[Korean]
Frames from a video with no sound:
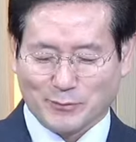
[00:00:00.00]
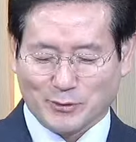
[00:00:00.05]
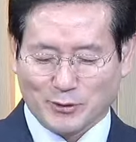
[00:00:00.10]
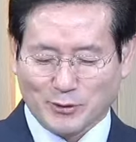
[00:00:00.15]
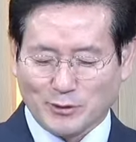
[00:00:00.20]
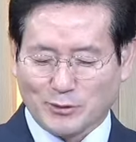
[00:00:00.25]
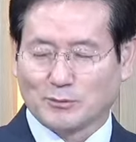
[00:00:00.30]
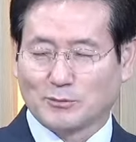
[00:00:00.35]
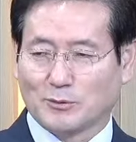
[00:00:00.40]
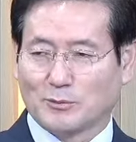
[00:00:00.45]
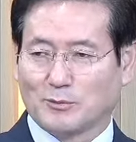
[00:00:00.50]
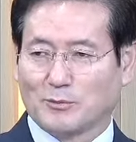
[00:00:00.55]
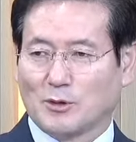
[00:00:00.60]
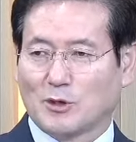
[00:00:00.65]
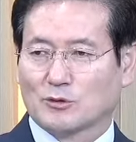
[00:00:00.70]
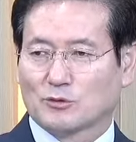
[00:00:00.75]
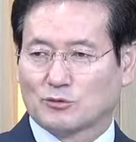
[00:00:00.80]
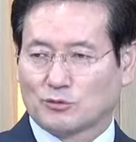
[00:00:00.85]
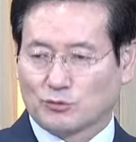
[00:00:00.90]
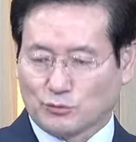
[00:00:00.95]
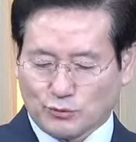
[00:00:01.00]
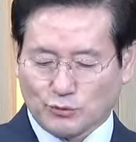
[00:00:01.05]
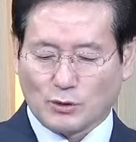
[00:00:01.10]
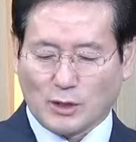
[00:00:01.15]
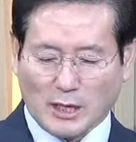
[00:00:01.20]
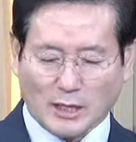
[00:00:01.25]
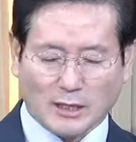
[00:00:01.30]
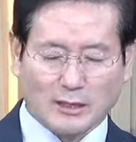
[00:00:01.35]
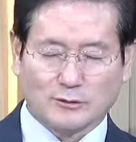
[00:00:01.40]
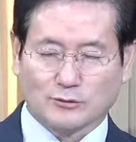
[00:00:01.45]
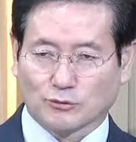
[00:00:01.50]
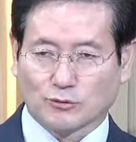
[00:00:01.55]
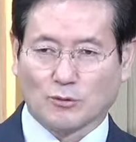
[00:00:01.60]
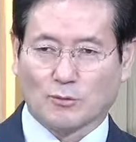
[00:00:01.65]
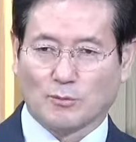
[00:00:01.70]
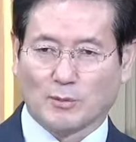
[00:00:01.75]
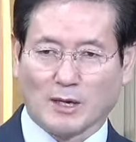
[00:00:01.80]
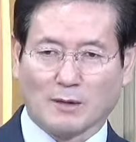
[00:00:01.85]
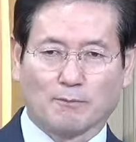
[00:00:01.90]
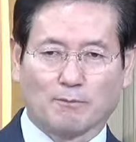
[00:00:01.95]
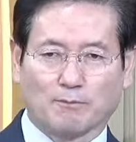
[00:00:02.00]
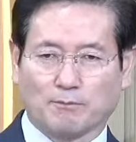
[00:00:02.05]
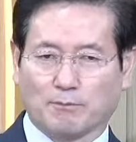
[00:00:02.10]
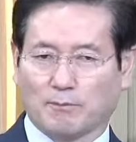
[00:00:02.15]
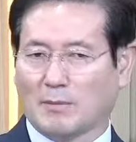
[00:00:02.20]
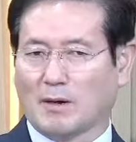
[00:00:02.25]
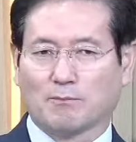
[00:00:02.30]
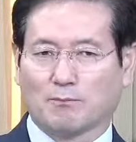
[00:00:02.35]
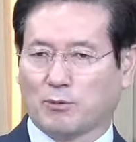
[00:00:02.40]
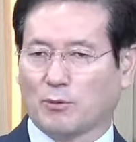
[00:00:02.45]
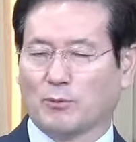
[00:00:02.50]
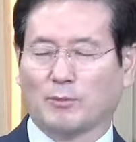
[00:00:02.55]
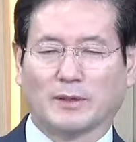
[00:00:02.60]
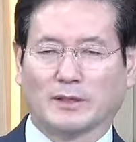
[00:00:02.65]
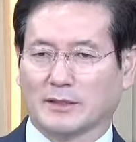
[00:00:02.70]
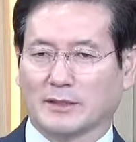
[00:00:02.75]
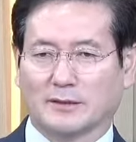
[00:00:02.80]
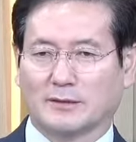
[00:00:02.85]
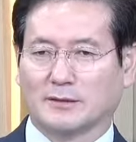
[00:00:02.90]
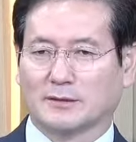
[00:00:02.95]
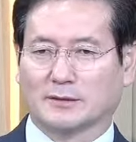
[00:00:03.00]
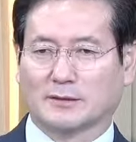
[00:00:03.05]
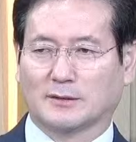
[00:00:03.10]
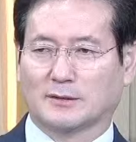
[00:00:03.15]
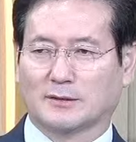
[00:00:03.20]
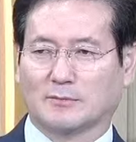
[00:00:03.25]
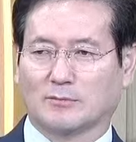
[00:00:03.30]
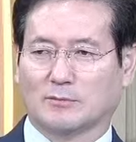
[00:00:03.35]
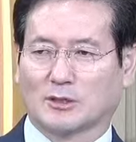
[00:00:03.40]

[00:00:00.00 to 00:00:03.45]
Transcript: 여러분 수술을 해가지고 막, 막 뽑아내는 거예요.